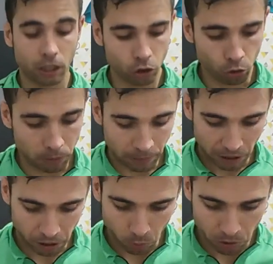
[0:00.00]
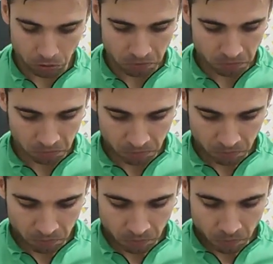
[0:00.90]
tejido me parece bueno
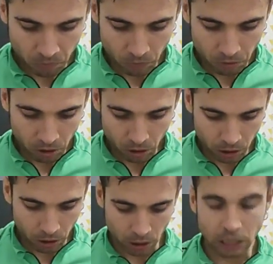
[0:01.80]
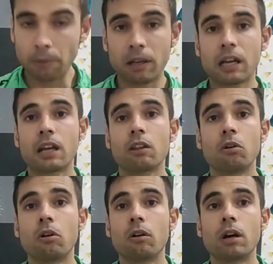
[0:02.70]
y la verdad que he
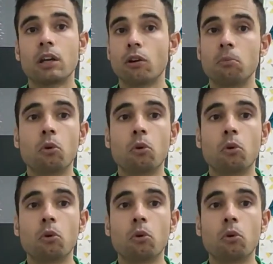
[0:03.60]
ido, he ido